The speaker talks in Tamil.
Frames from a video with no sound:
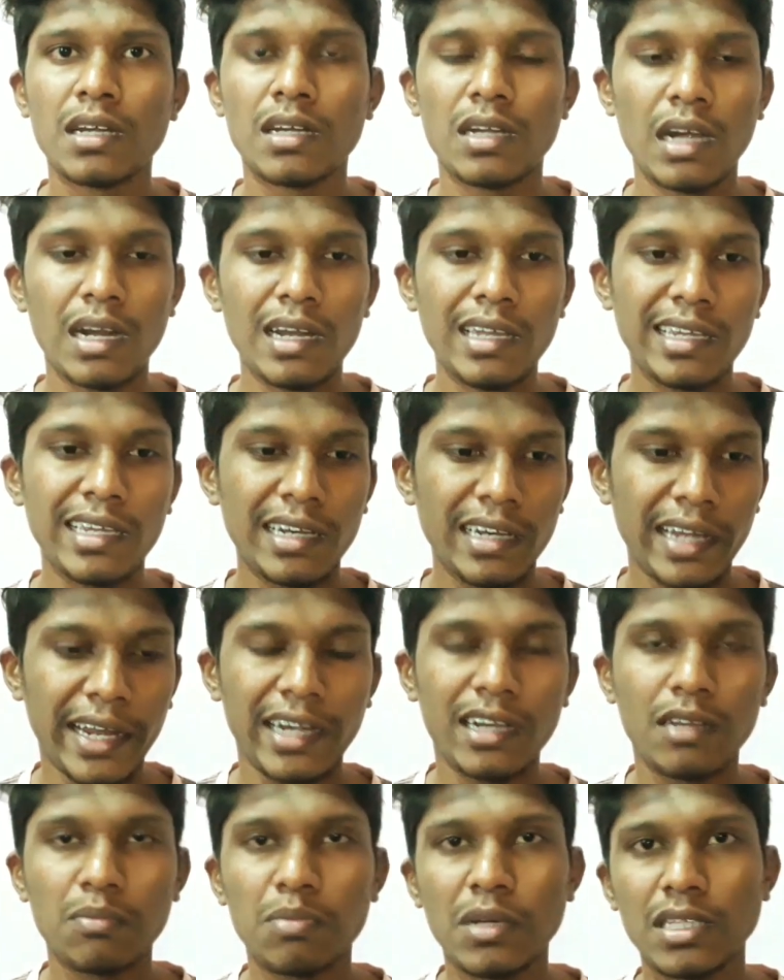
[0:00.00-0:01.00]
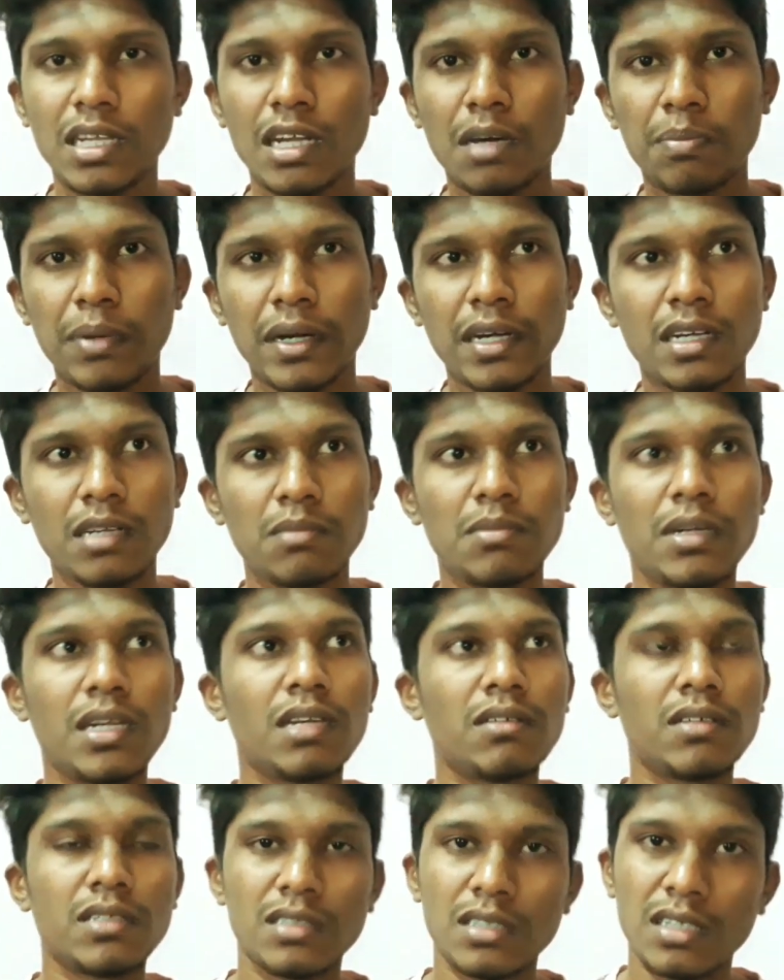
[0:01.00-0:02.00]
நாளைக்கு நைட்டு பார்த்தீங்கன்னா பன்னெண்டு
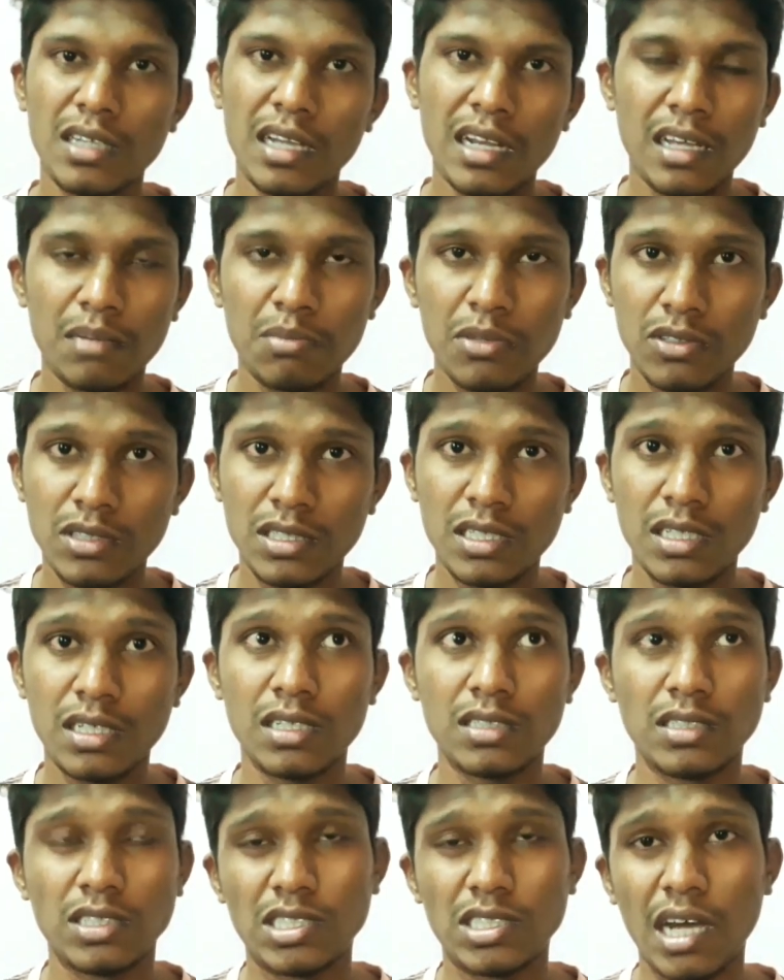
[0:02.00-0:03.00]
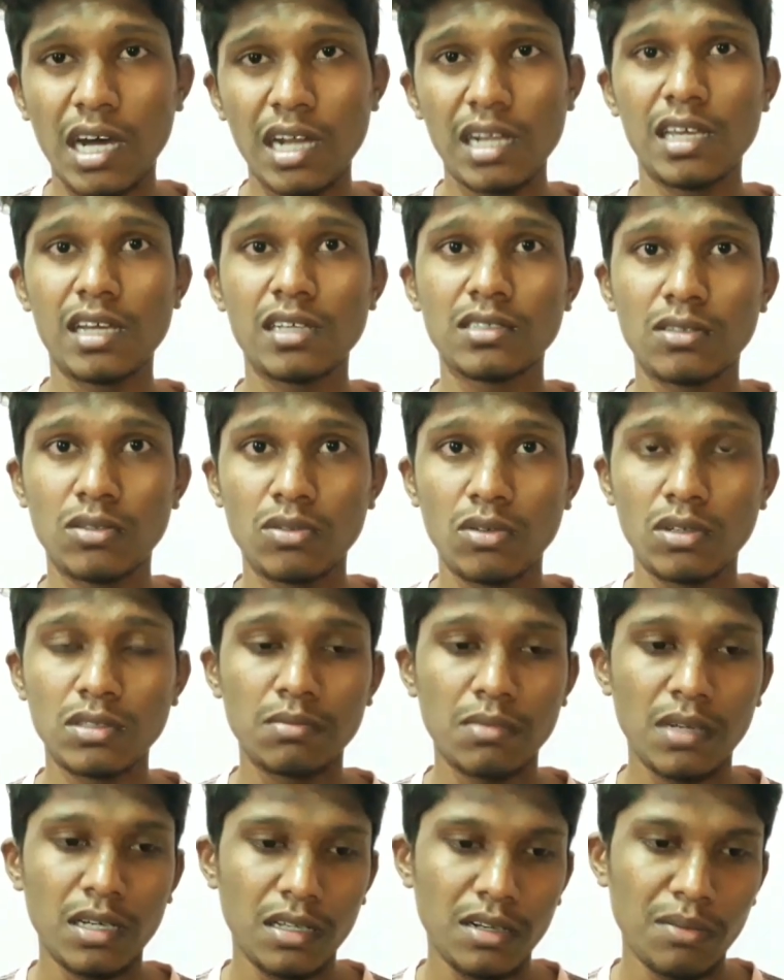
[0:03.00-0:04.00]
மணிக்கு வந்து எல்லாருமே வந்து ஜாலியாக
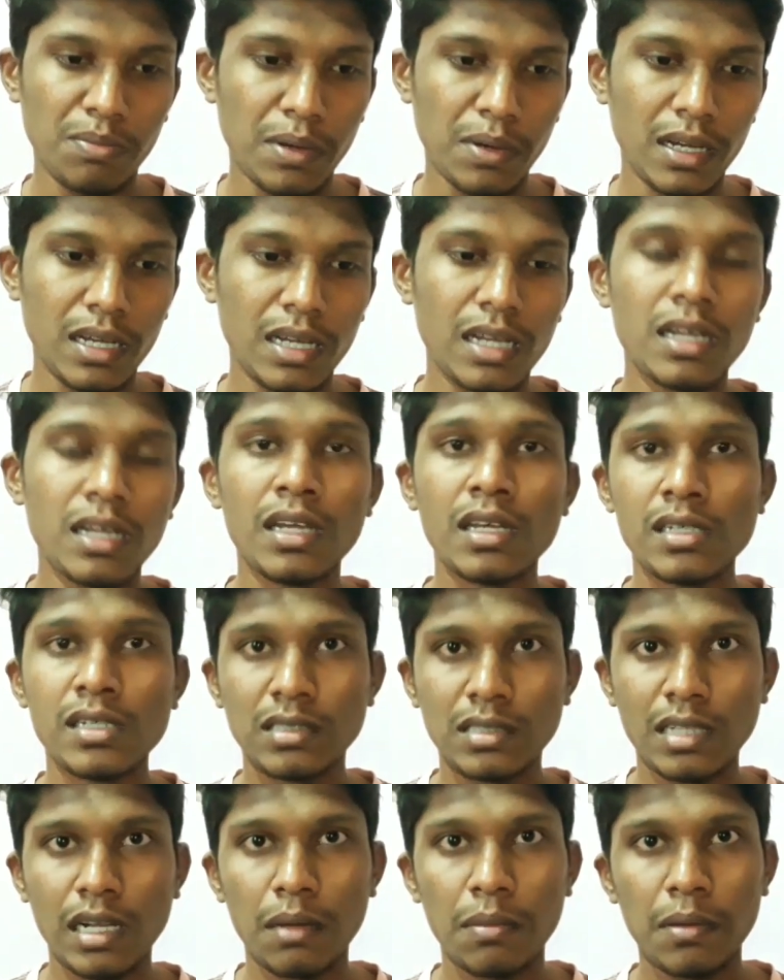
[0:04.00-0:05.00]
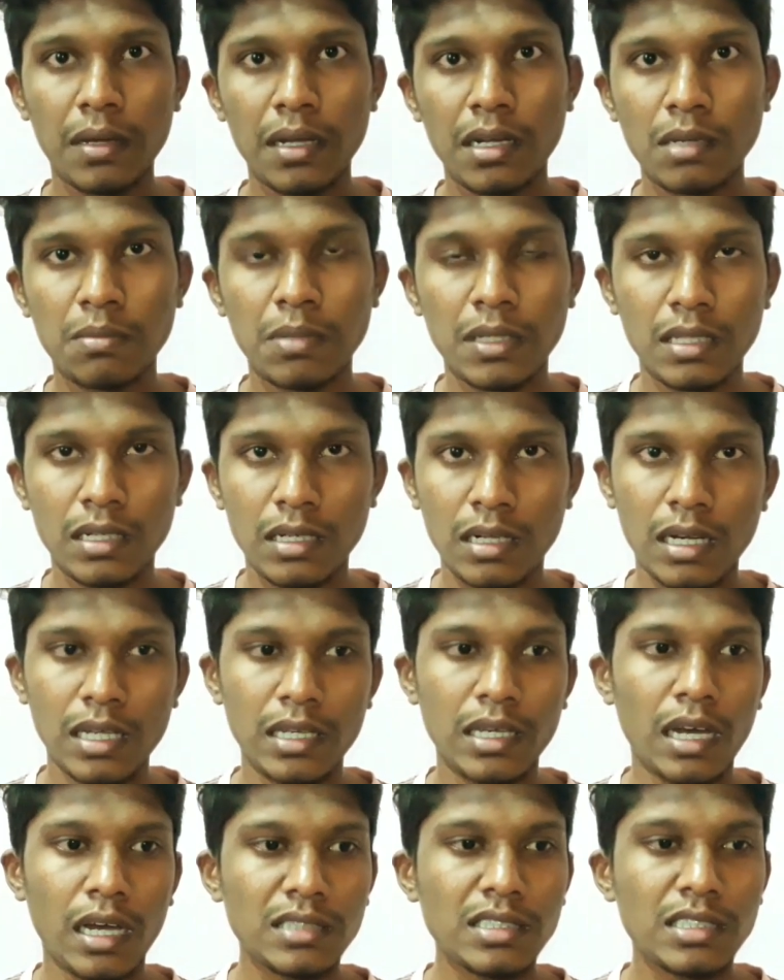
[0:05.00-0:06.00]
சந்தோஷமாக இருப்பாங்க சில பேருக்கு பார்த்தீங்கன்னா
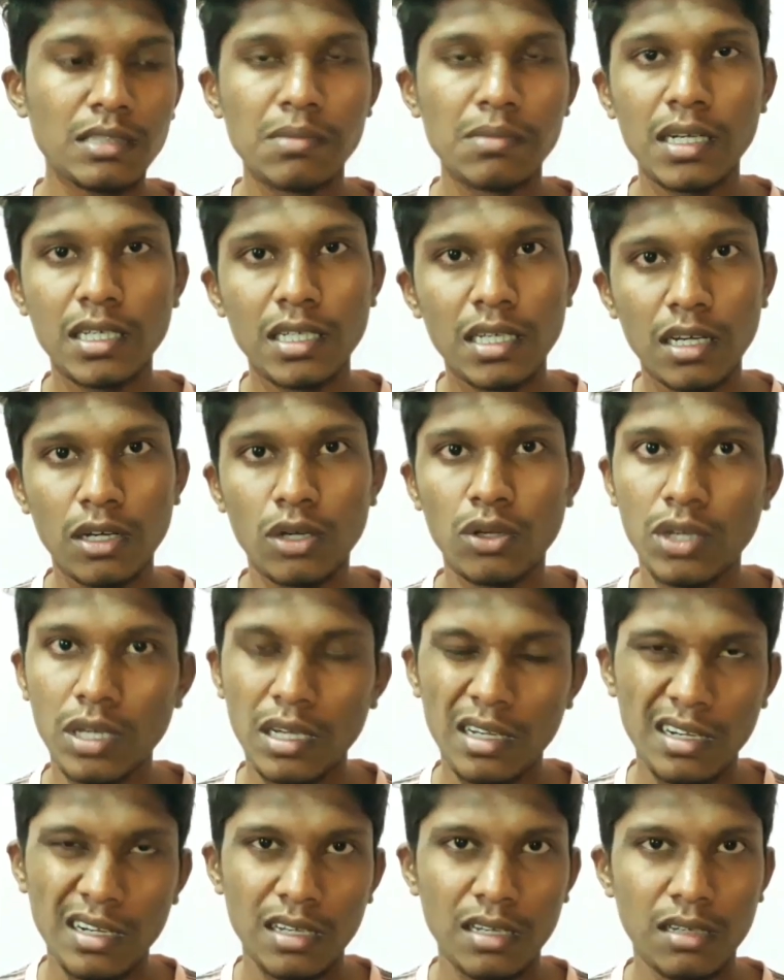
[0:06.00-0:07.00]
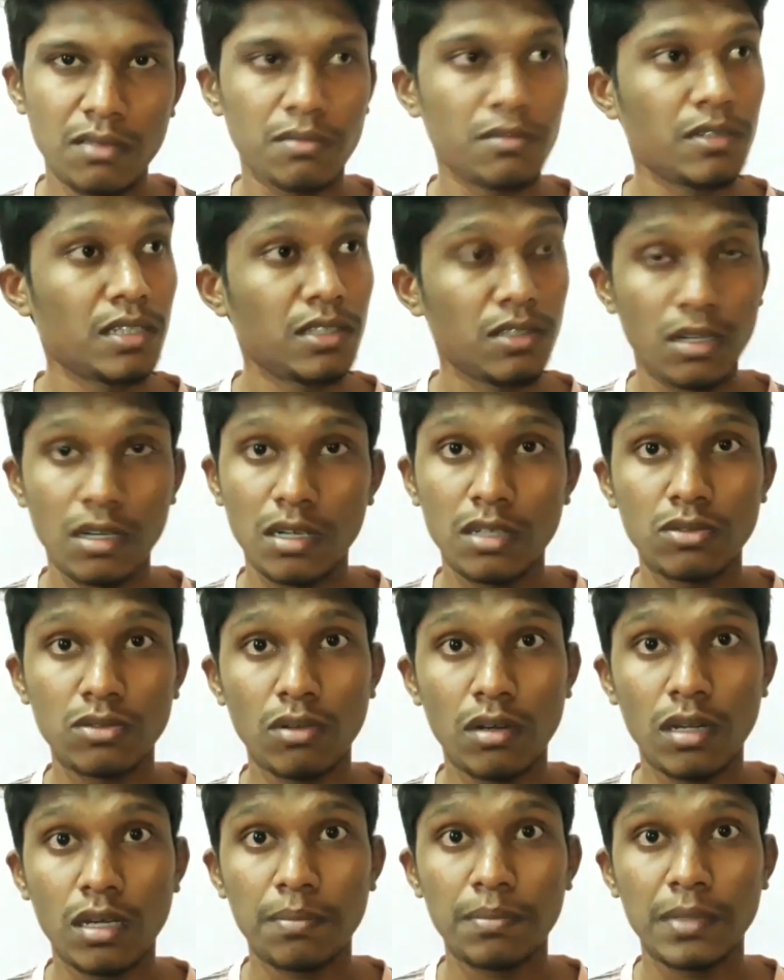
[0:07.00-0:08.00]
நாளைக்கு அஞ்சு மணிக்கே நியூ இயரே வந்துருன்னே
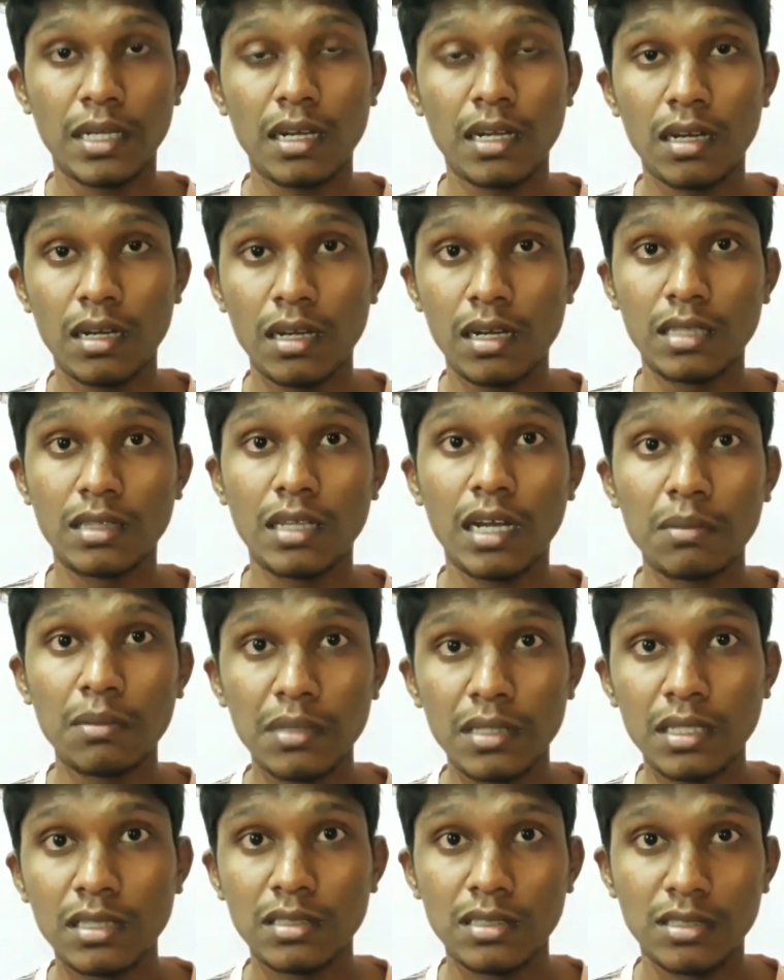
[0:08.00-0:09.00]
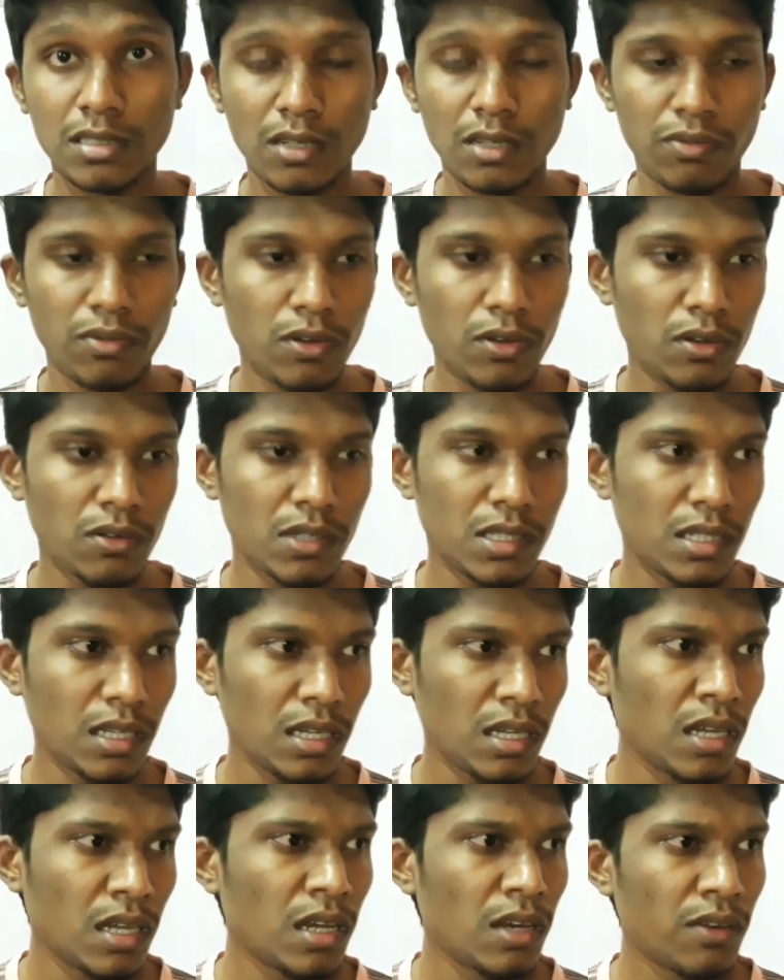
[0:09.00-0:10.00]
சொல்லலாம் ஏன்னா நாளைக்கு தளபதி சிக்ஸ்டி ஃபோர் வந்து
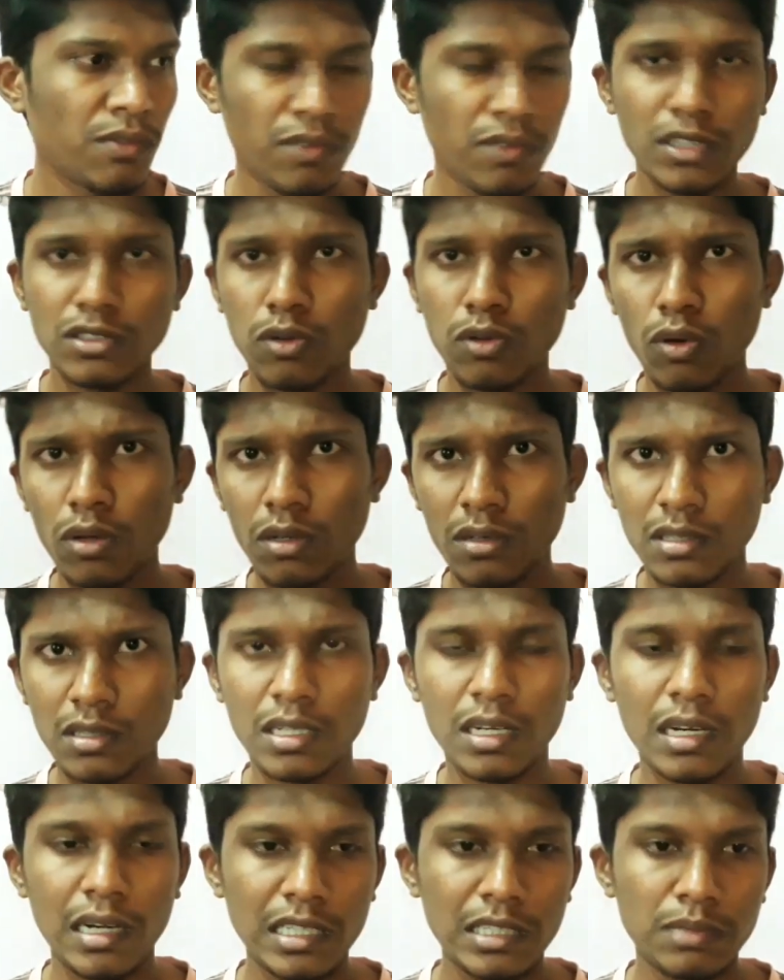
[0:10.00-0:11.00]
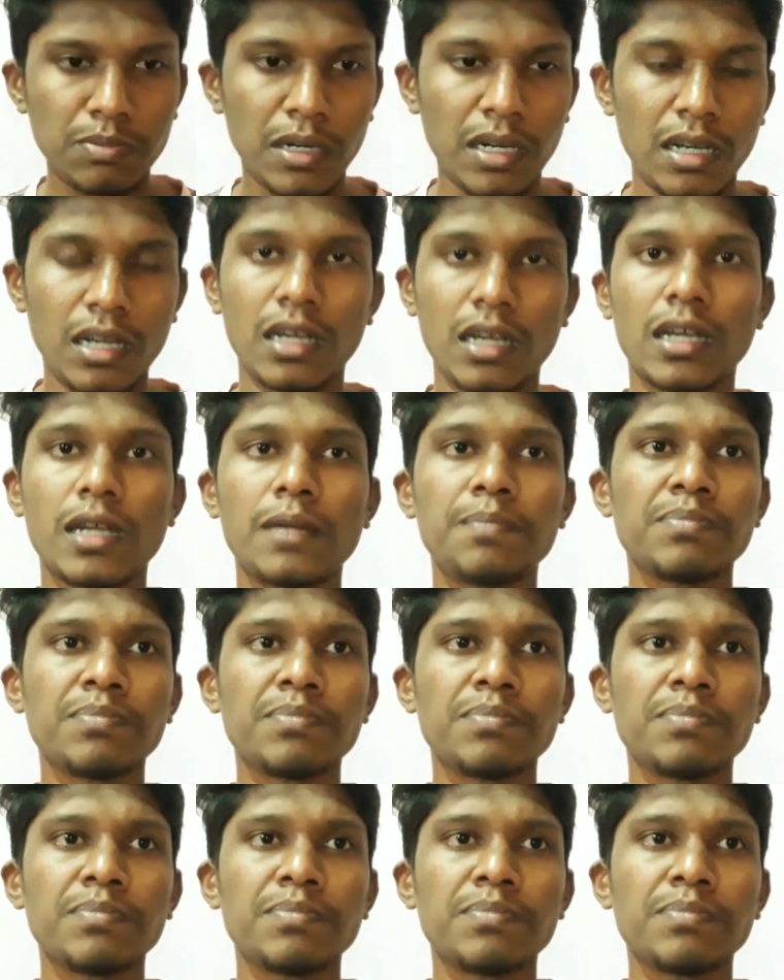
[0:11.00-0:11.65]
ஃபஸ்ட் லுக் வந்து ரிலீஸ் பண்ணுறாங்க